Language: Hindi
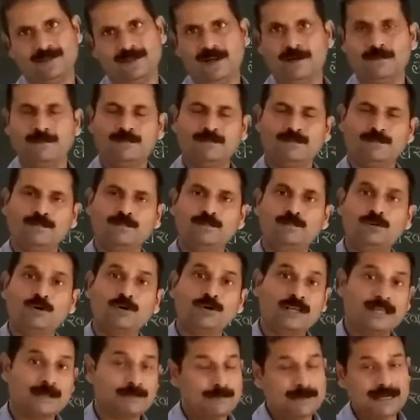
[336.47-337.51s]
हम
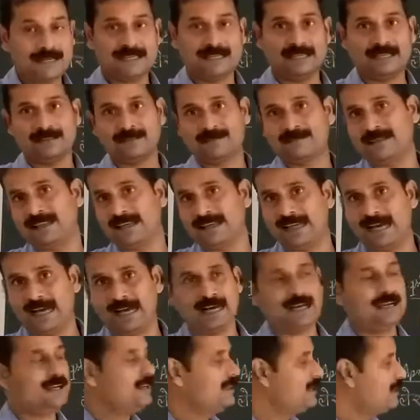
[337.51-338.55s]
बुक कीपिंग की क्रिया
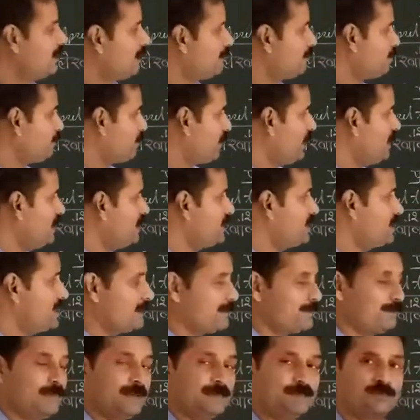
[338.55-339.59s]
हम पहले
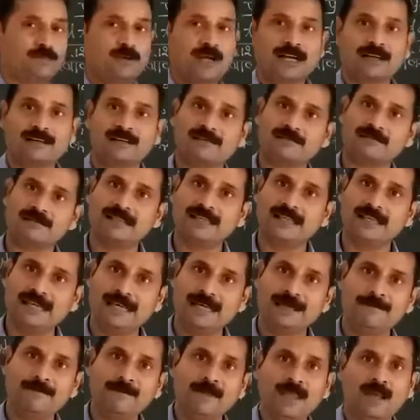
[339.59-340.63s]
स्टेप में पूरा करते
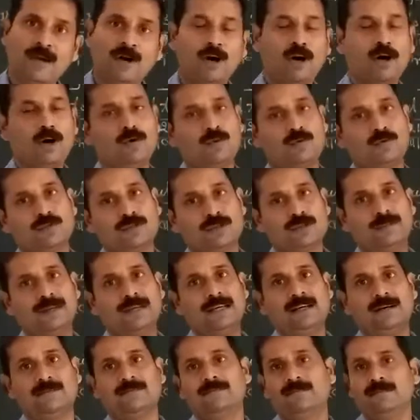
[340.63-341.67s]
हैं और
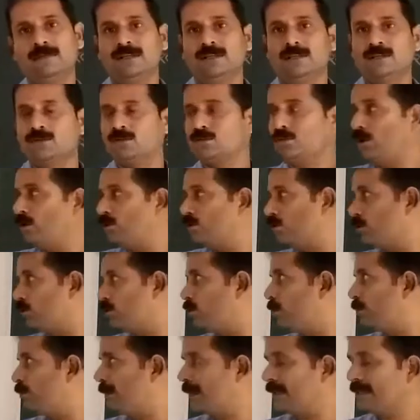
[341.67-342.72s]
उसमें हम सौदों
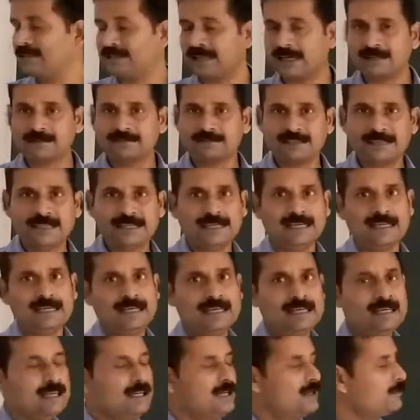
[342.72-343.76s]
को पहचानते हैं
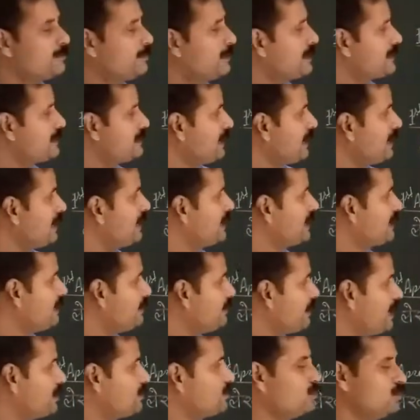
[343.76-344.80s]
पहचानने
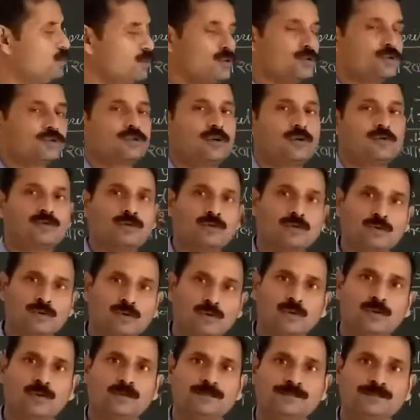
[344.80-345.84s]
के बाद उन सौदों
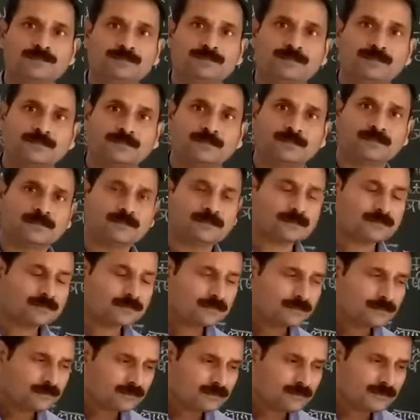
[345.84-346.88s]
को
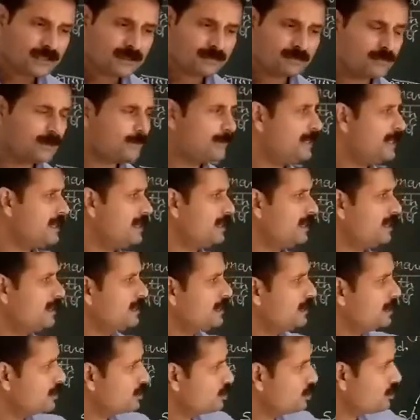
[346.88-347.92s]
विभिन्न
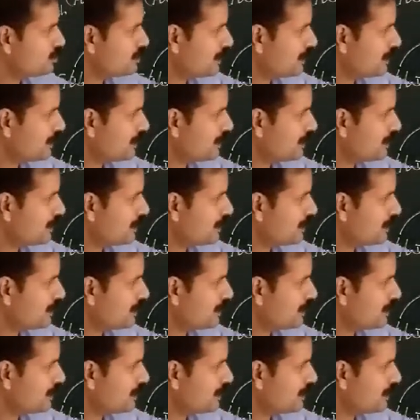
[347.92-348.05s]
जो